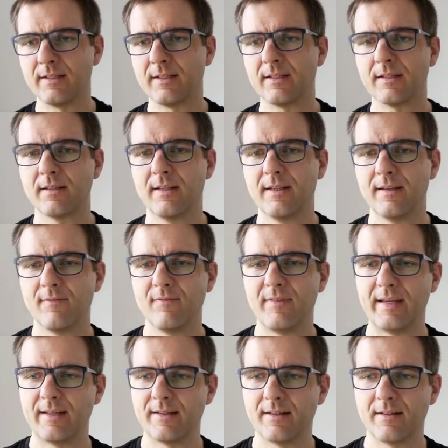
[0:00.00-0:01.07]
Ich
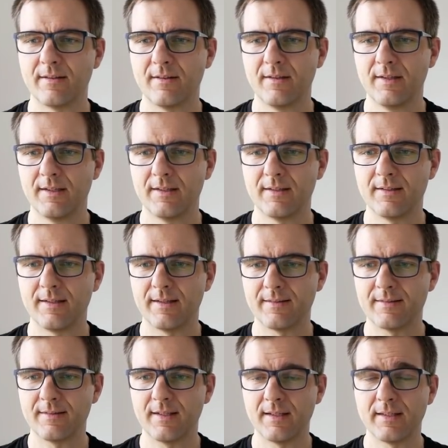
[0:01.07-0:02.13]
werde
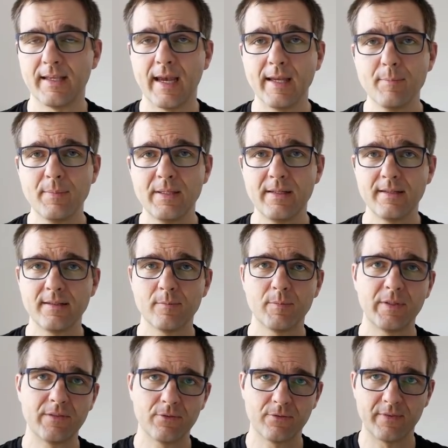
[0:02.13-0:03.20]
das hier einblenden
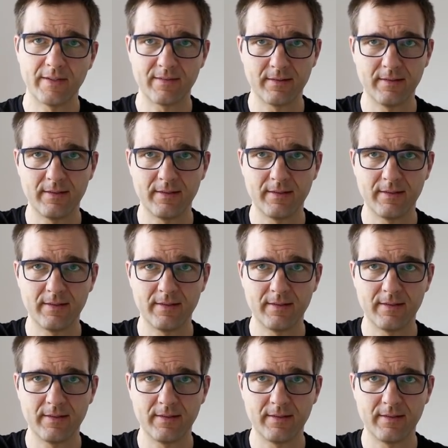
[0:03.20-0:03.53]
bzw.